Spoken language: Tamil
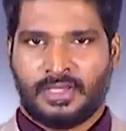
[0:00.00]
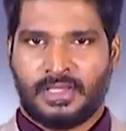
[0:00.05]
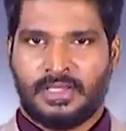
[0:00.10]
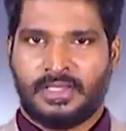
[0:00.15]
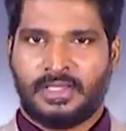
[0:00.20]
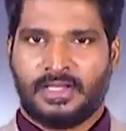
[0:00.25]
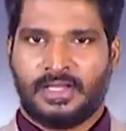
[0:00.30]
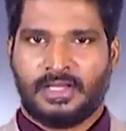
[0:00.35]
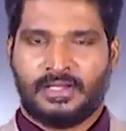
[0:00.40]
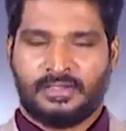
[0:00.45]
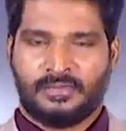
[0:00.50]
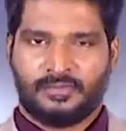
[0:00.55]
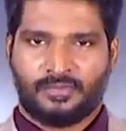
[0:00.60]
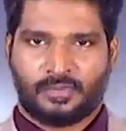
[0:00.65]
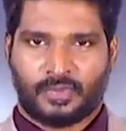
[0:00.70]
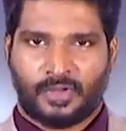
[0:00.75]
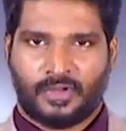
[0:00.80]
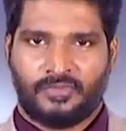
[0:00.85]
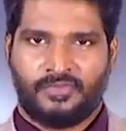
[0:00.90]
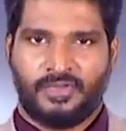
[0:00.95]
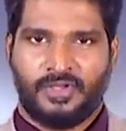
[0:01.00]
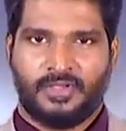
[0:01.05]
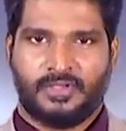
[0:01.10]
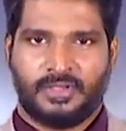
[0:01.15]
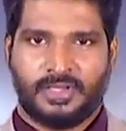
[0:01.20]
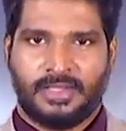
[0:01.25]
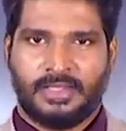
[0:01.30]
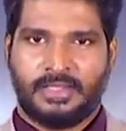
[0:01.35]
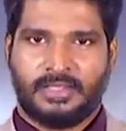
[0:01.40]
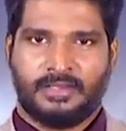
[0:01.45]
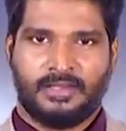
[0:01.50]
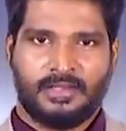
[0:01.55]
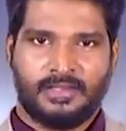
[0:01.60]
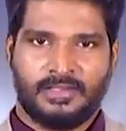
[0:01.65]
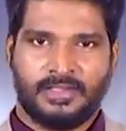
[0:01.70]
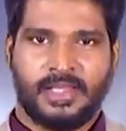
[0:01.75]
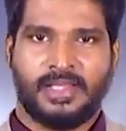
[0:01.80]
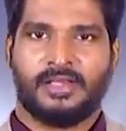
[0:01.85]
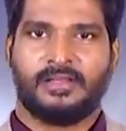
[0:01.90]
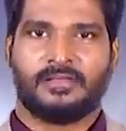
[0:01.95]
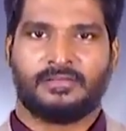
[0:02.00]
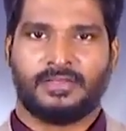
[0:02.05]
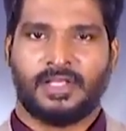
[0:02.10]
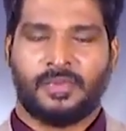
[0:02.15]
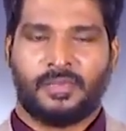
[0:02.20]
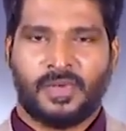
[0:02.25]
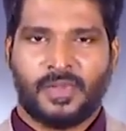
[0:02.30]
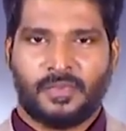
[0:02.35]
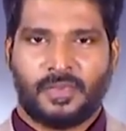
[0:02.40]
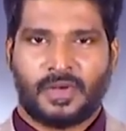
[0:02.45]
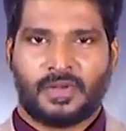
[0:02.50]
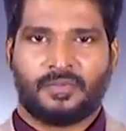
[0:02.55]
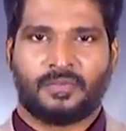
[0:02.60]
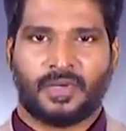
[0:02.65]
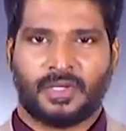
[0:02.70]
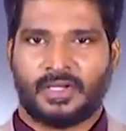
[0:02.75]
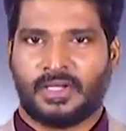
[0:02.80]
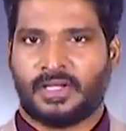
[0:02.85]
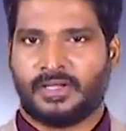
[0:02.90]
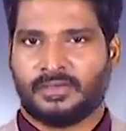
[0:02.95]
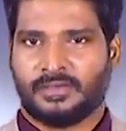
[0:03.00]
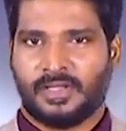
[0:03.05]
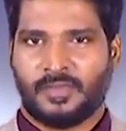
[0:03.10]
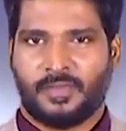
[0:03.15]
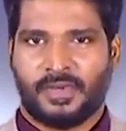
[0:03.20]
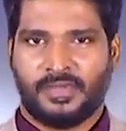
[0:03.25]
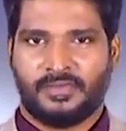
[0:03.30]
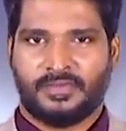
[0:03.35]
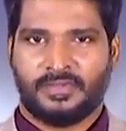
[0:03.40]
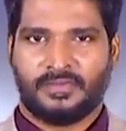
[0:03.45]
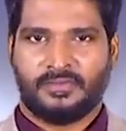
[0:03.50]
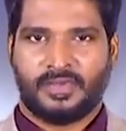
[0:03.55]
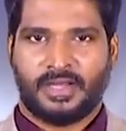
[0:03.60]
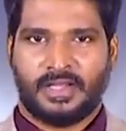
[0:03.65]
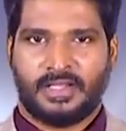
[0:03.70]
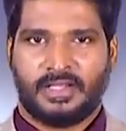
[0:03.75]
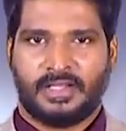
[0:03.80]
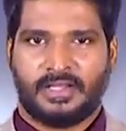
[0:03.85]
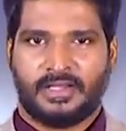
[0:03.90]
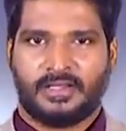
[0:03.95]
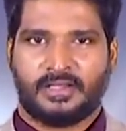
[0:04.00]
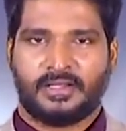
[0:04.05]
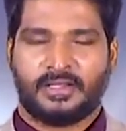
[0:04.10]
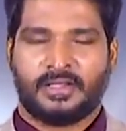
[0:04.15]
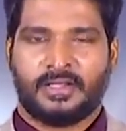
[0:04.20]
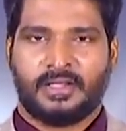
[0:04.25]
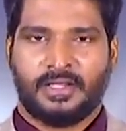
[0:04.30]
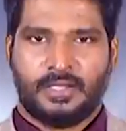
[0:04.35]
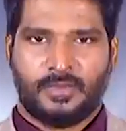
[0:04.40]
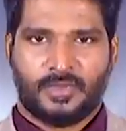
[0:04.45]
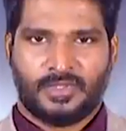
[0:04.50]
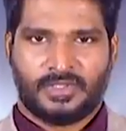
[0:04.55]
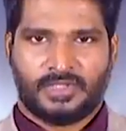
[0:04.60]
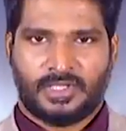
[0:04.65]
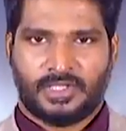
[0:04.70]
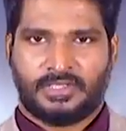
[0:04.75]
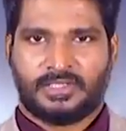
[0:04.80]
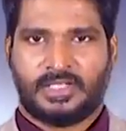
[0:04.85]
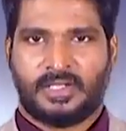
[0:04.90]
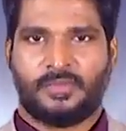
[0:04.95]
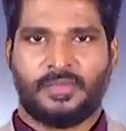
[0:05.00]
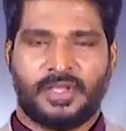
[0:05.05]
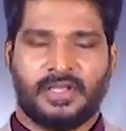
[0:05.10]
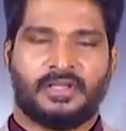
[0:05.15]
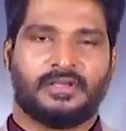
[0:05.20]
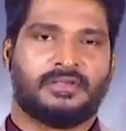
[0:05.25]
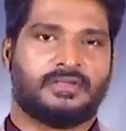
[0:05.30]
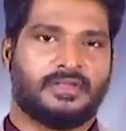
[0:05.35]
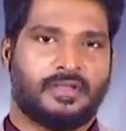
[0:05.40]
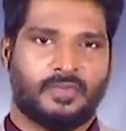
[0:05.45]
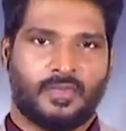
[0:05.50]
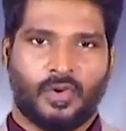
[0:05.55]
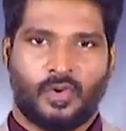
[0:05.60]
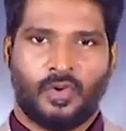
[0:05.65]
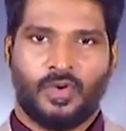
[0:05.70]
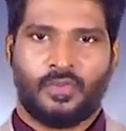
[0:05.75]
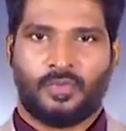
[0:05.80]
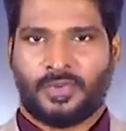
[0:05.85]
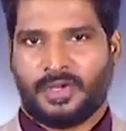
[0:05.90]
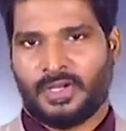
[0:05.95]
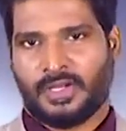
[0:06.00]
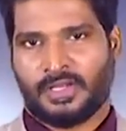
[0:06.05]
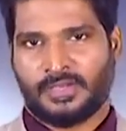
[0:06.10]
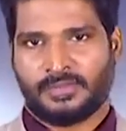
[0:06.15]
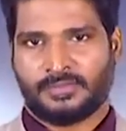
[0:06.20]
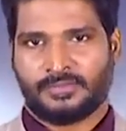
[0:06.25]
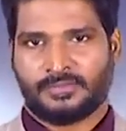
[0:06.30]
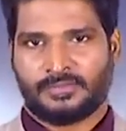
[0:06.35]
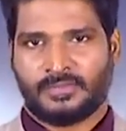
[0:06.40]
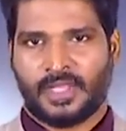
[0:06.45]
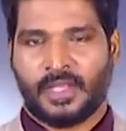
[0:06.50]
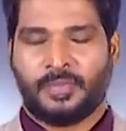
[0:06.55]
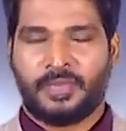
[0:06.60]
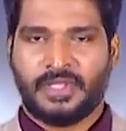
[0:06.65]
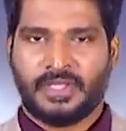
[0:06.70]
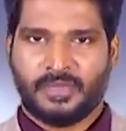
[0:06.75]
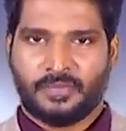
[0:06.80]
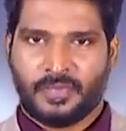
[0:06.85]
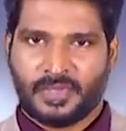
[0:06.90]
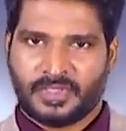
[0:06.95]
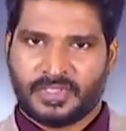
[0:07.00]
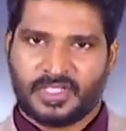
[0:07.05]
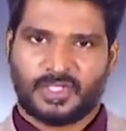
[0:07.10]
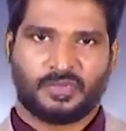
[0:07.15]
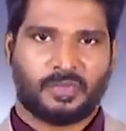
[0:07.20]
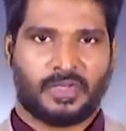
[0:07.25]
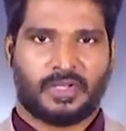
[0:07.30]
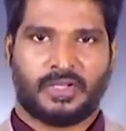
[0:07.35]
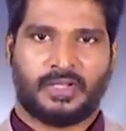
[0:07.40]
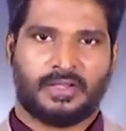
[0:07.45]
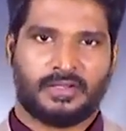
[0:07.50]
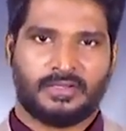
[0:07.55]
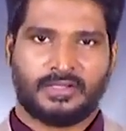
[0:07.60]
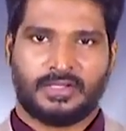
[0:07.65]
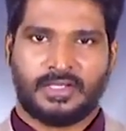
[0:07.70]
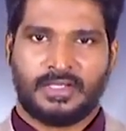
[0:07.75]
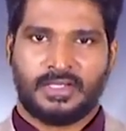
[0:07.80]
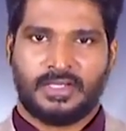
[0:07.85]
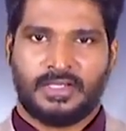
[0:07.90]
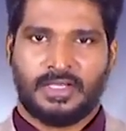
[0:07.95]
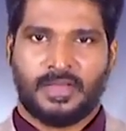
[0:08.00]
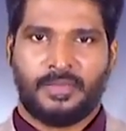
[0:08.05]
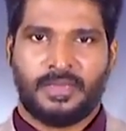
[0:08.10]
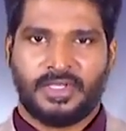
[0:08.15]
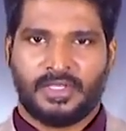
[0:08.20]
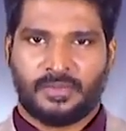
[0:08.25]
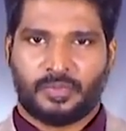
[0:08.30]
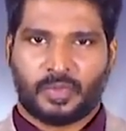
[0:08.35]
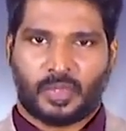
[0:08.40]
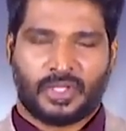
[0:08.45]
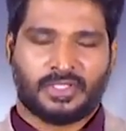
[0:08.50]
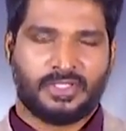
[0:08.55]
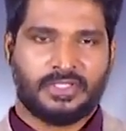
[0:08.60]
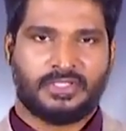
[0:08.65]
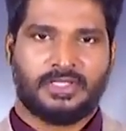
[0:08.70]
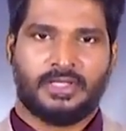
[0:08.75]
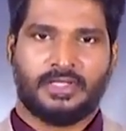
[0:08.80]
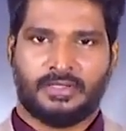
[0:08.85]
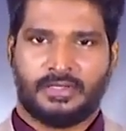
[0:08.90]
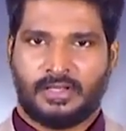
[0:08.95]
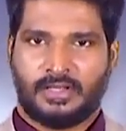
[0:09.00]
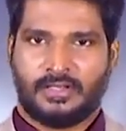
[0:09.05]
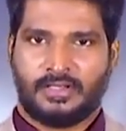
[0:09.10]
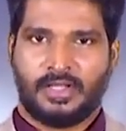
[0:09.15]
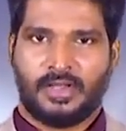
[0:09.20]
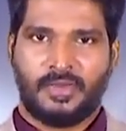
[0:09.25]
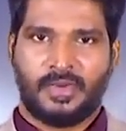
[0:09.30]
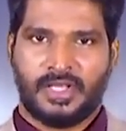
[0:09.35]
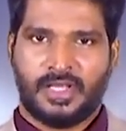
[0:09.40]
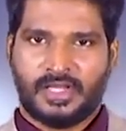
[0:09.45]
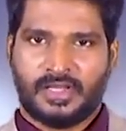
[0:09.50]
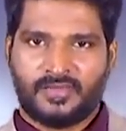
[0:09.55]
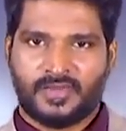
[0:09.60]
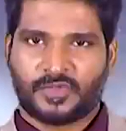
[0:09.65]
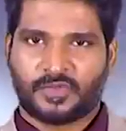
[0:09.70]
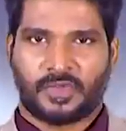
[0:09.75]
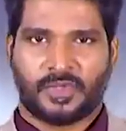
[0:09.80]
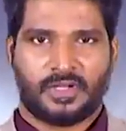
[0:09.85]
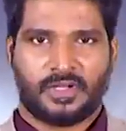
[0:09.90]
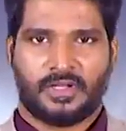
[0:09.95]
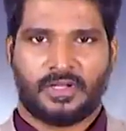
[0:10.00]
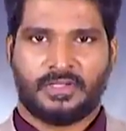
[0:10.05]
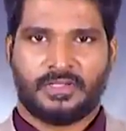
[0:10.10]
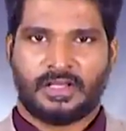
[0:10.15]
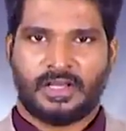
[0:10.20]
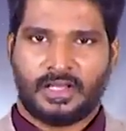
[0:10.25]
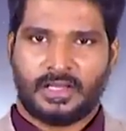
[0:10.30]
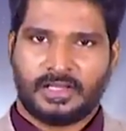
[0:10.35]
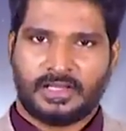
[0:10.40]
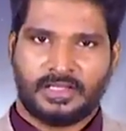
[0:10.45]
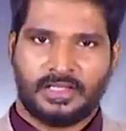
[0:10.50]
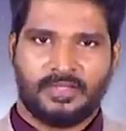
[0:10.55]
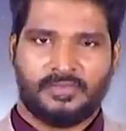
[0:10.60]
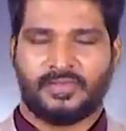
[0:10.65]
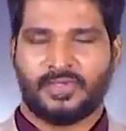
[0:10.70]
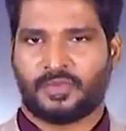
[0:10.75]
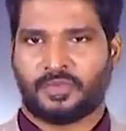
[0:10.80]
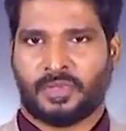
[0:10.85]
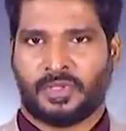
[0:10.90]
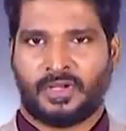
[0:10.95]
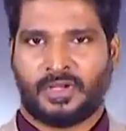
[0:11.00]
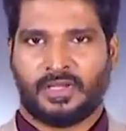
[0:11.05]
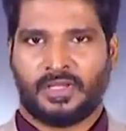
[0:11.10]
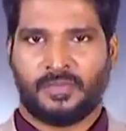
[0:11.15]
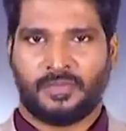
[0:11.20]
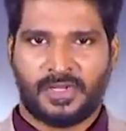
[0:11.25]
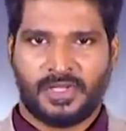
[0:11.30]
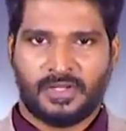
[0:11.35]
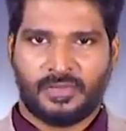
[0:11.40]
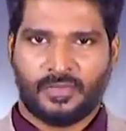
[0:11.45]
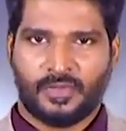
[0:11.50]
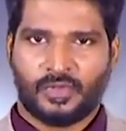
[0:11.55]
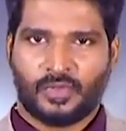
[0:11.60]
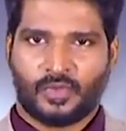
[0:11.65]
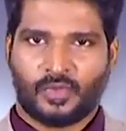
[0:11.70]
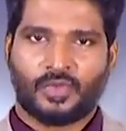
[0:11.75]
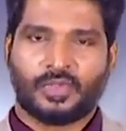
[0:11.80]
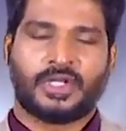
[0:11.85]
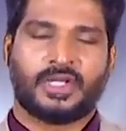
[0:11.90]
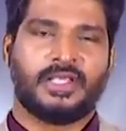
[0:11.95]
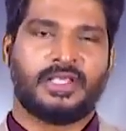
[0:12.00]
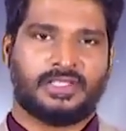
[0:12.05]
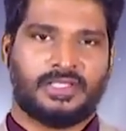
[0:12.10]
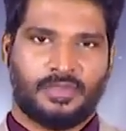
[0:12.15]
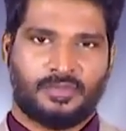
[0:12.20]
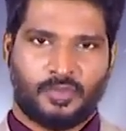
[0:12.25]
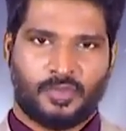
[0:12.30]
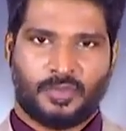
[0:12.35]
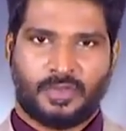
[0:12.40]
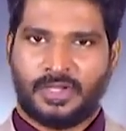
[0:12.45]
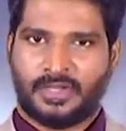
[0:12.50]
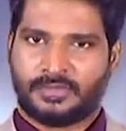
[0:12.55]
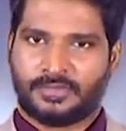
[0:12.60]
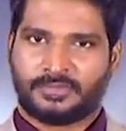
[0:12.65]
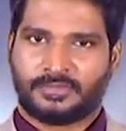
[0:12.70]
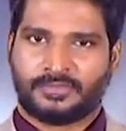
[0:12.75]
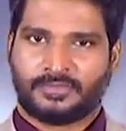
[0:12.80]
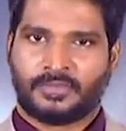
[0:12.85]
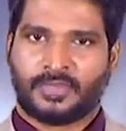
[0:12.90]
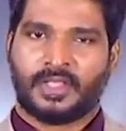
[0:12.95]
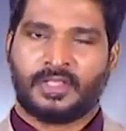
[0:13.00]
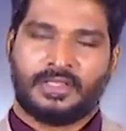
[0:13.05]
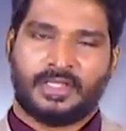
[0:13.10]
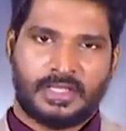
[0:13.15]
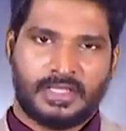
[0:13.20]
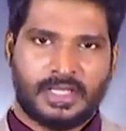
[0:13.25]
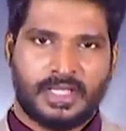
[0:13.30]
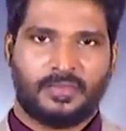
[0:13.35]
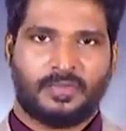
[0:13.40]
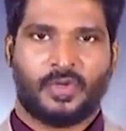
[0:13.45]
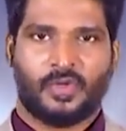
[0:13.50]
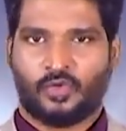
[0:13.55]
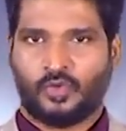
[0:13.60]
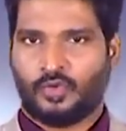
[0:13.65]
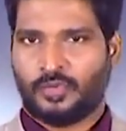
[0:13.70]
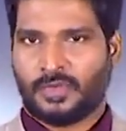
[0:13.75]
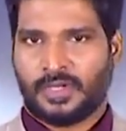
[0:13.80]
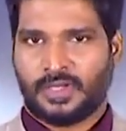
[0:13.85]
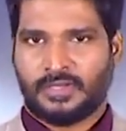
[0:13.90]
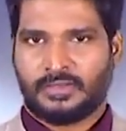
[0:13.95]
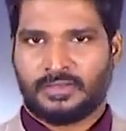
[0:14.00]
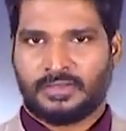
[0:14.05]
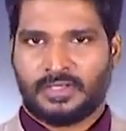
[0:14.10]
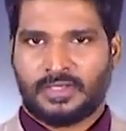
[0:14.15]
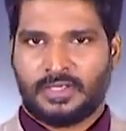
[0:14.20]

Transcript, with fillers: கரியர் அண்ட் ப்ராஃபிட் கரியர் அண்ட் கெயின் எப்படி பணம் பண்ணலாம் எப்படி வந்து வேலையில் நம்ம ஸ்திரத்தன்மையை நம்ம ஹோல்ட் பண்ணலாம் எப்படி இந்த பிஸ்னஸ் பண்ணலாம் எப்படி இந்த ப்ராஜெக்ட் எடுக்கலாம் எப்படி இன்வெஸ்ட் பண்ணலாம் யார்கிட்ட இன்வெஸ்ட் பண்ணலாம் எப்படி நம்ம ஒரு கூட்டாளியை சேர்ப்போமா தனியாக பண்ணுவோமா